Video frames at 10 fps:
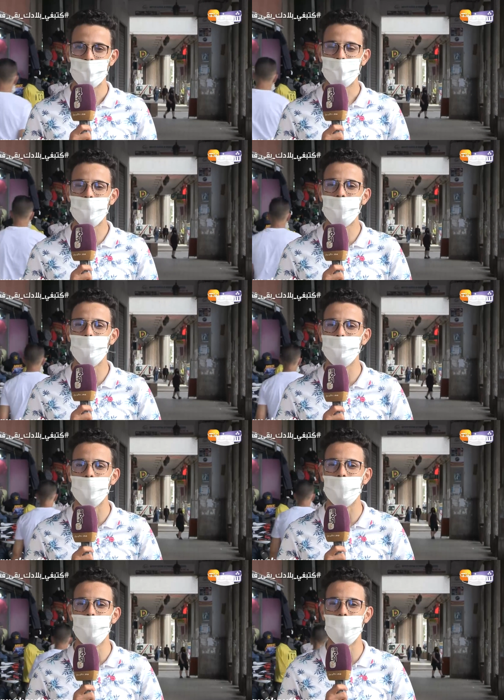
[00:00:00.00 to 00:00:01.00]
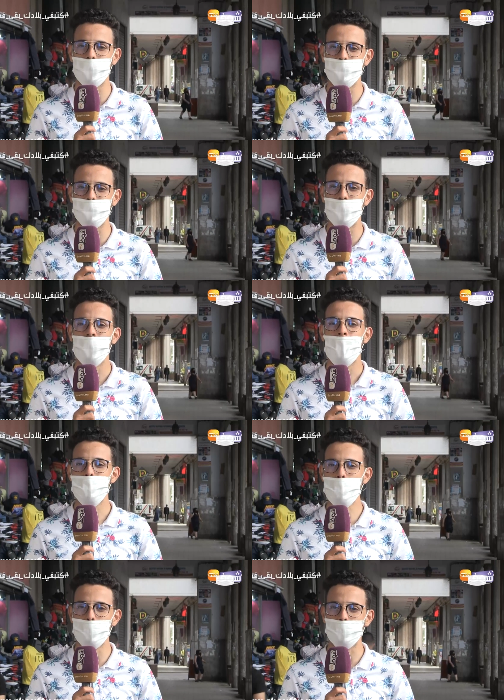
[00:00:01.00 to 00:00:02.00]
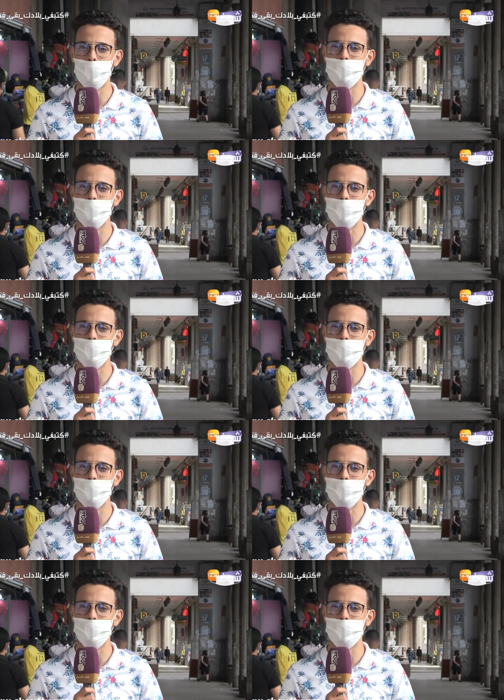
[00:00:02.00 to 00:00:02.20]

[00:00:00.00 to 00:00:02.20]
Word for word: تلاقاو ان شاء الله في حلقه جديده مع موضوع